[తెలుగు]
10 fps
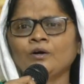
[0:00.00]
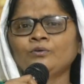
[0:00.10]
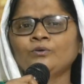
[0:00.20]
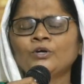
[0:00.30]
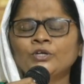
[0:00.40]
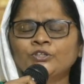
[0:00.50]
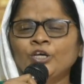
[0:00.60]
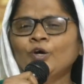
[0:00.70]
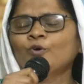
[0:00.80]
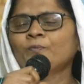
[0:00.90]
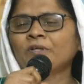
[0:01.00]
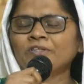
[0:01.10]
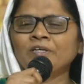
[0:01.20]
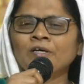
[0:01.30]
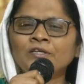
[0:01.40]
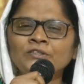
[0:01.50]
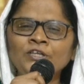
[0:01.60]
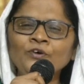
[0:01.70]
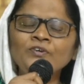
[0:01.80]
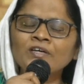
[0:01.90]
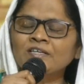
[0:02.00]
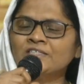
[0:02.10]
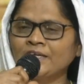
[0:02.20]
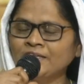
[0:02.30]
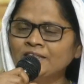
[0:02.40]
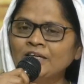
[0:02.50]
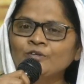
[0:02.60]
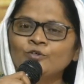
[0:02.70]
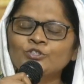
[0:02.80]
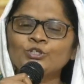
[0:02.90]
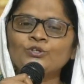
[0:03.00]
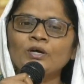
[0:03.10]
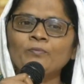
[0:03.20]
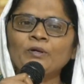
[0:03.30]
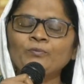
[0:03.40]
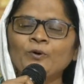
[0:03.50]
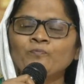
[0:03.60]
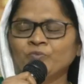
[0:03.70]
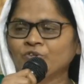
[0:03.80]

అవును దేవుడు మనకి దేవుని యొక్క సన్నిధానానికి వచ్చి కూడా మనము